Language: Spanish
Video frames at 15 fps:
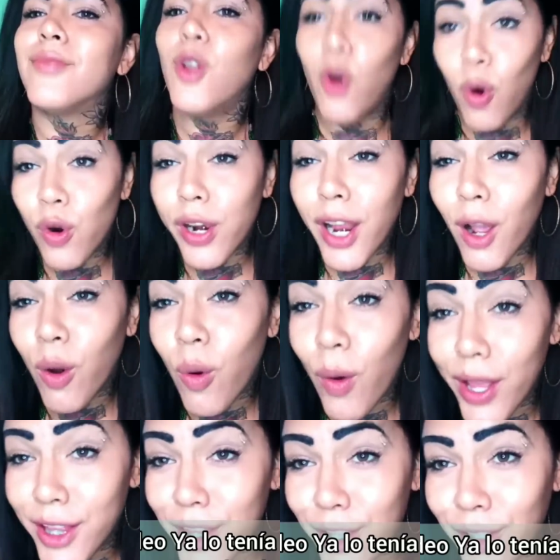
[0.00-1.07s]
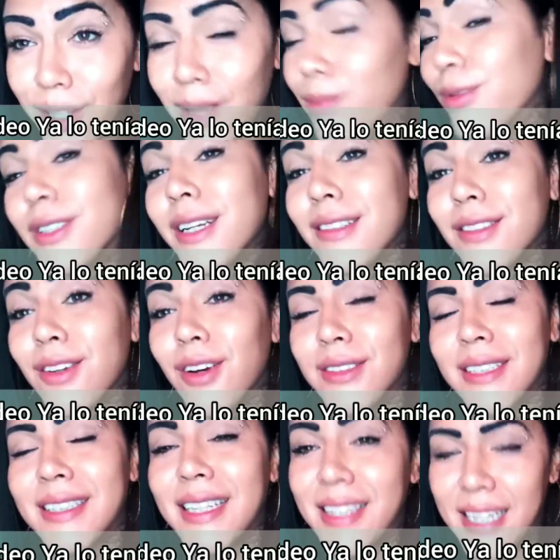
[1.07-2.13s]
un recuento de muchas
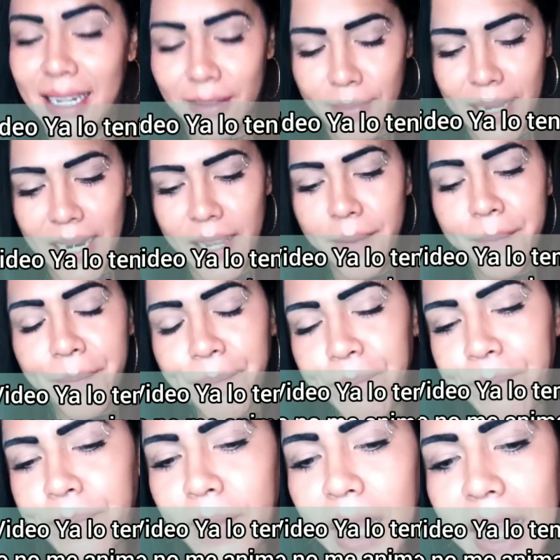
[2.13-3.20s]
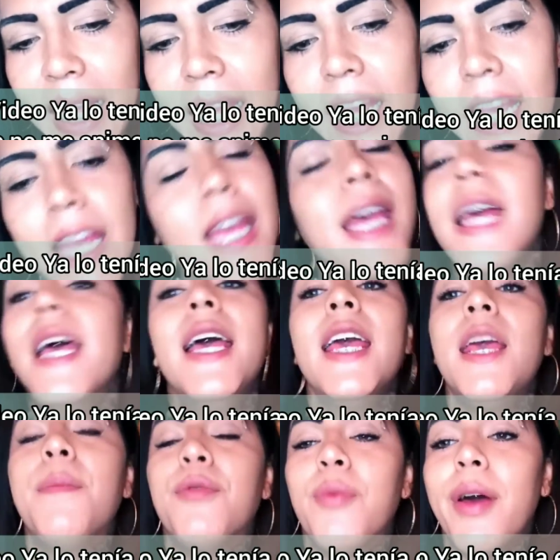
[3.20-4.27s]
cosas atrás, ¿vale?
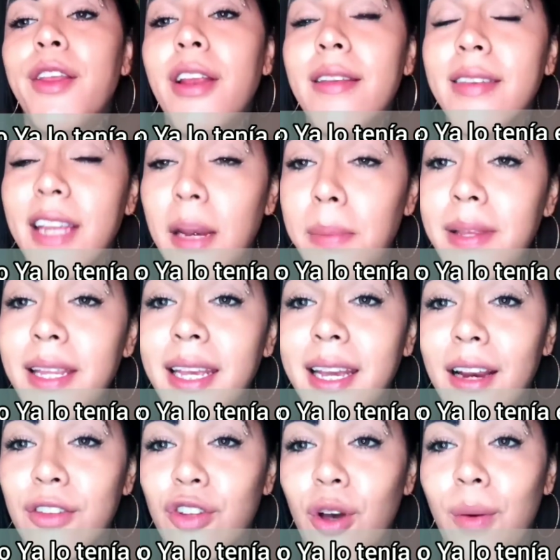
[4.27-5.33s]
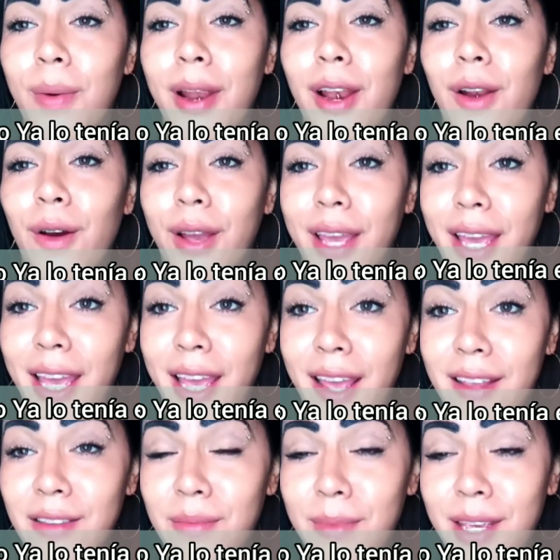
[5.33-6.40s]
Y pues bueno, les quería platicar sobre lo que
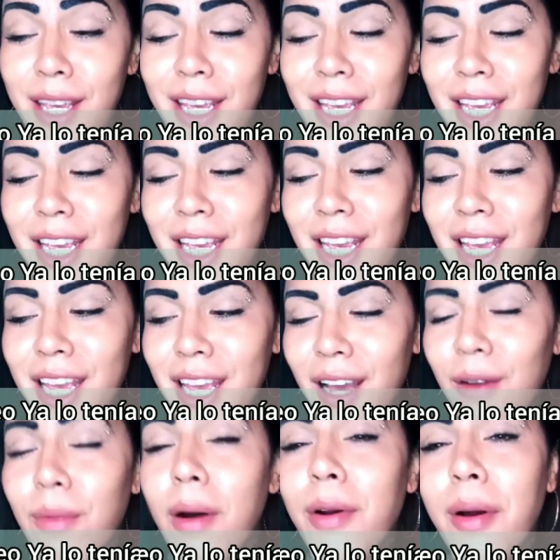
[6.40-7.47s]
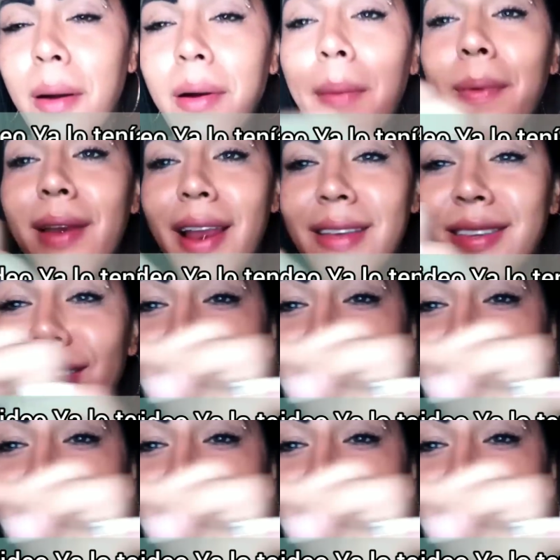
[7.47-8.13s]
es mi... Bueno, vamos a ver esa